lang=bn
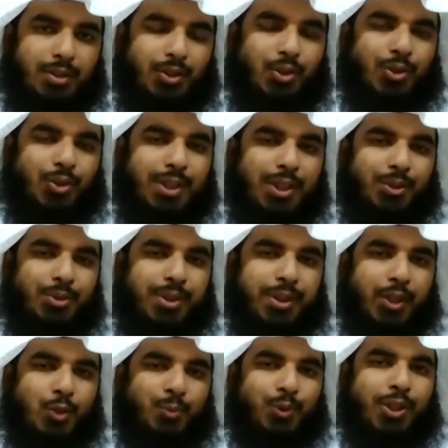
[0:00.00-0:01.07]
তখন
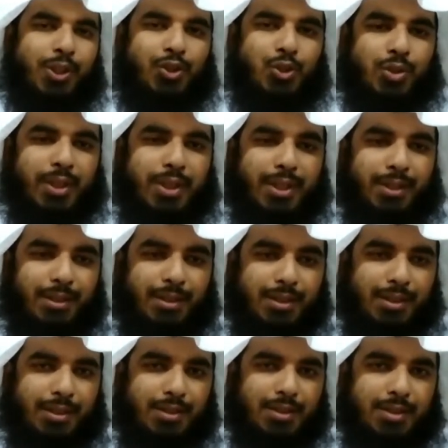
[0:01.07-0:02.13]
ইয়াহুদিরা উপহাস করায়
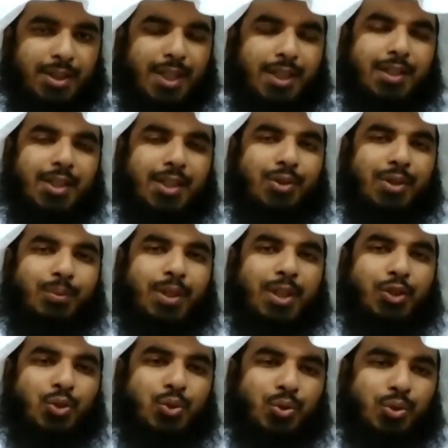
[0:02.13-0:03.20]
ঠাট্টা করে
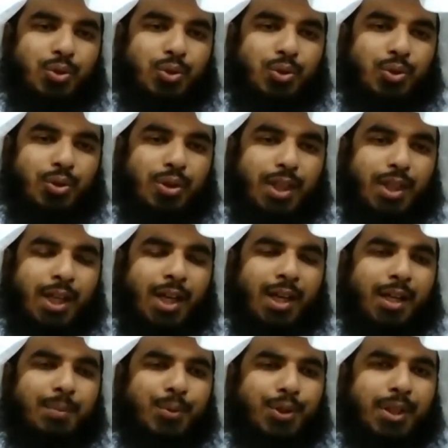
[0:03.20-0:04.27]
বলা শুরু করলো
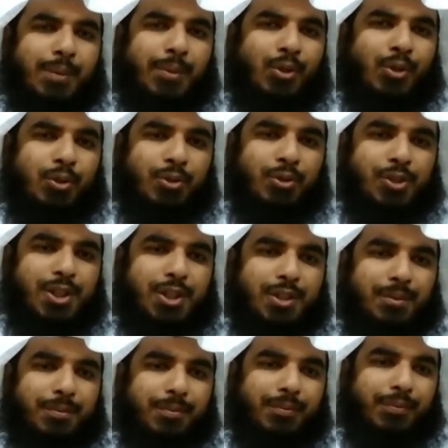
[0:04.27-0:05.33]
আল্লাহর পথে আবার খরচ কি
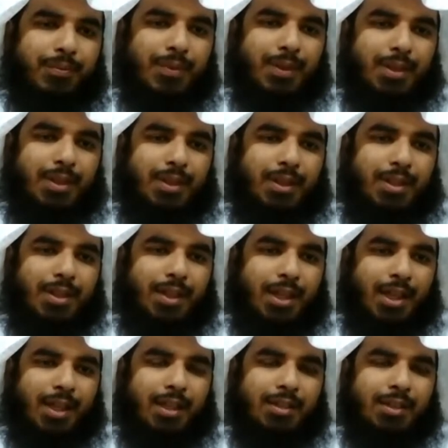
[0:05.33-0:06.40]

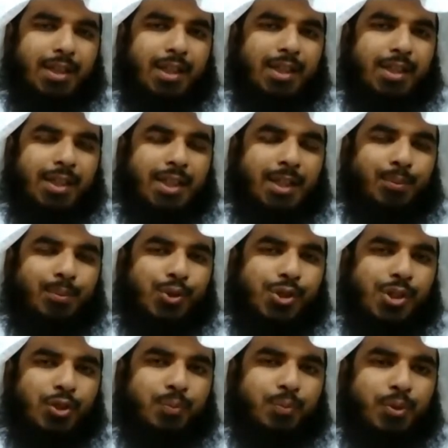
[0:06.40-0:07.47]
আল্লাহ তারা কি টাকা
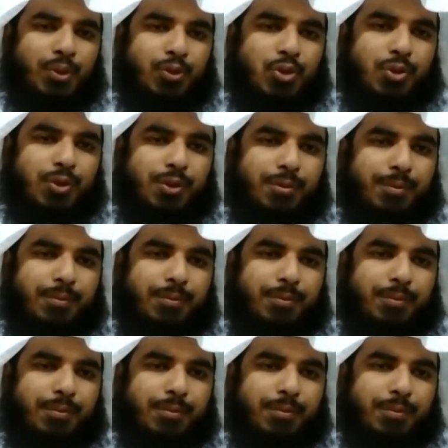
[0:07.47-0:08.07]
পয়সার এত প্রয়োজন